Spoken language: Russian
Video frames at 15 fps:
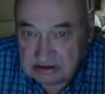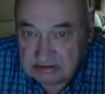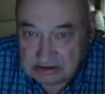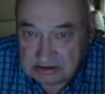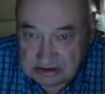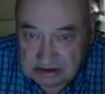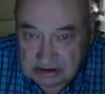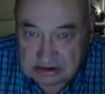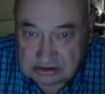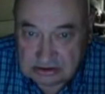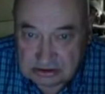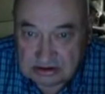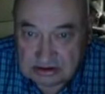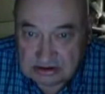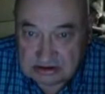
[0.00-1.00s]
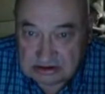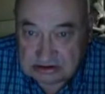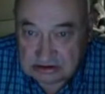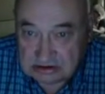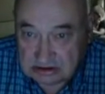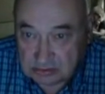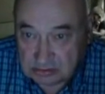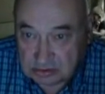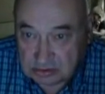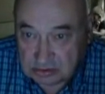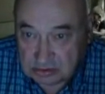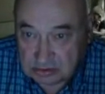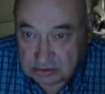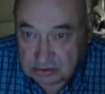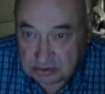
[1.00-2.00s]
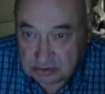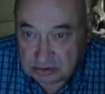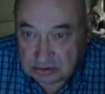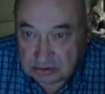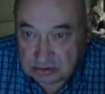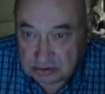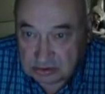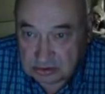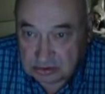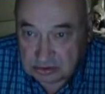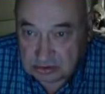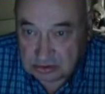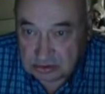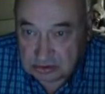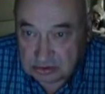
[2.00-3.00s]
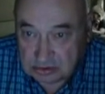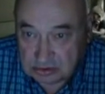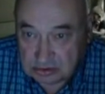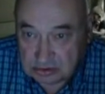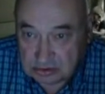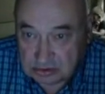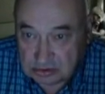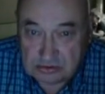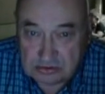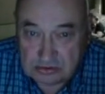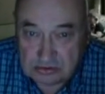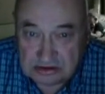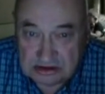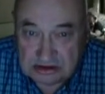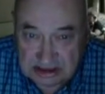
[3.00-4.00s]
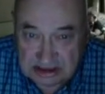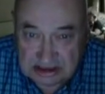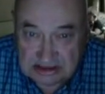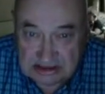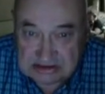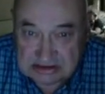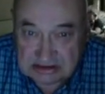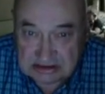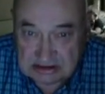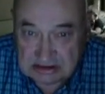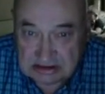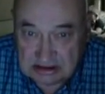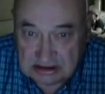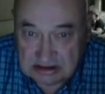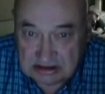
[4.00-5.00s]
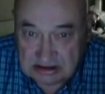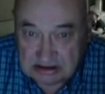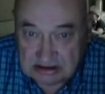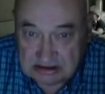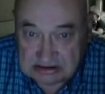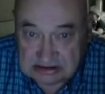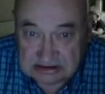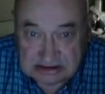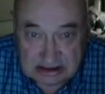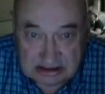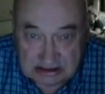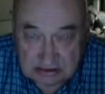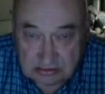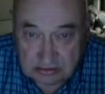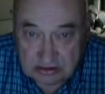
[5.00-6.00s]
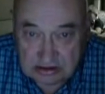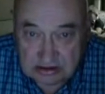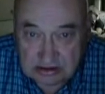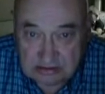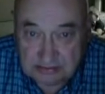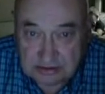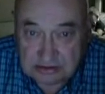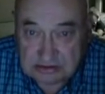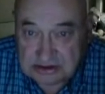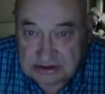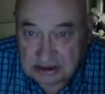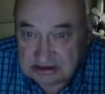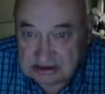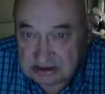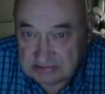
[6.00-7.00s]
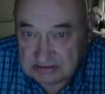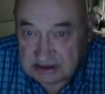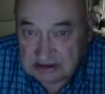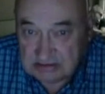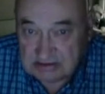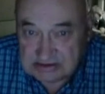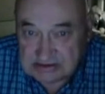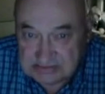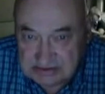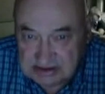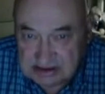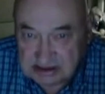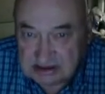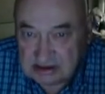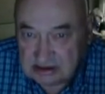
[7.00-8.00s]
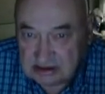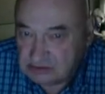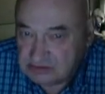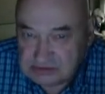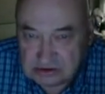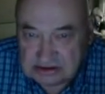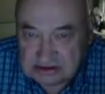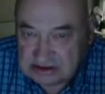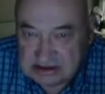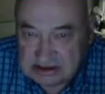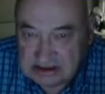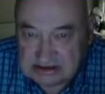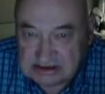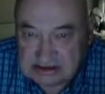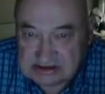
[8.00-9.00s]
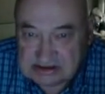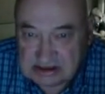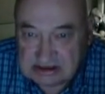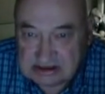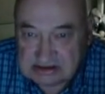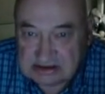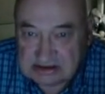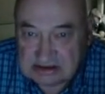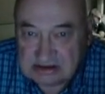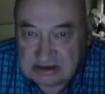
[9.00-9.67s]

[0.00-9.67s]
Вот это еще годится. К тому же все-таки э, угнетается э, центральный корень, не получает нормального развития, но все-таки не отрезается.